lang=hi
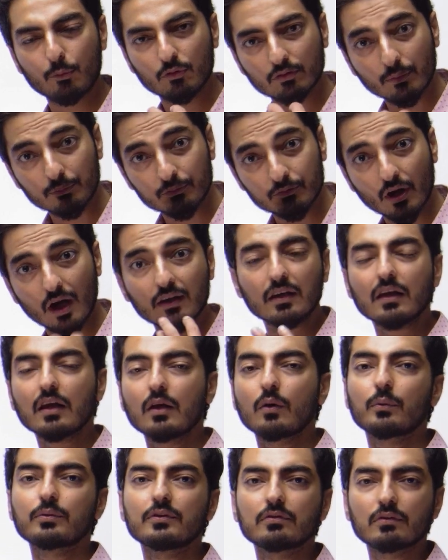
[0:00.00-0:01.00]
समझाने की
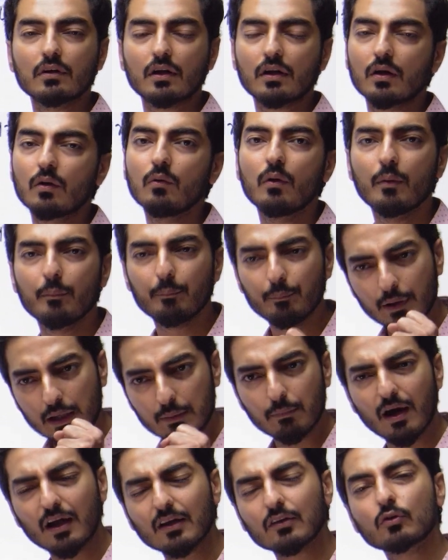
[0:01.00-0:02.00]
कोशिश कर रहा हूं मेरी
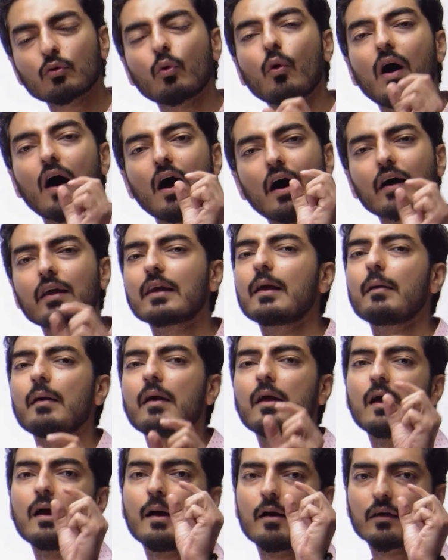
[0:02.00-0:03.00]
बात को अगले
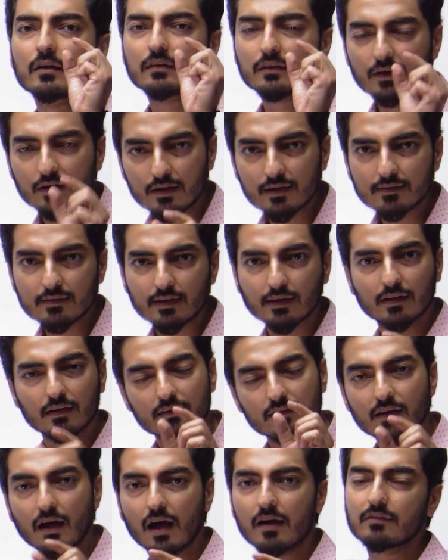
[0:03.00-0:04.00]
थर्टी सेकेंड
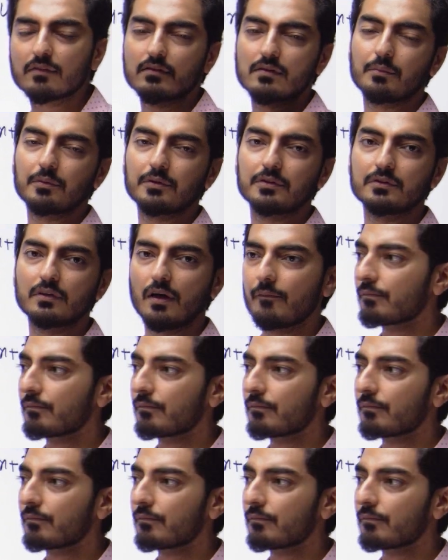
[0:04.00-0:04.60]
ध्यान से समझना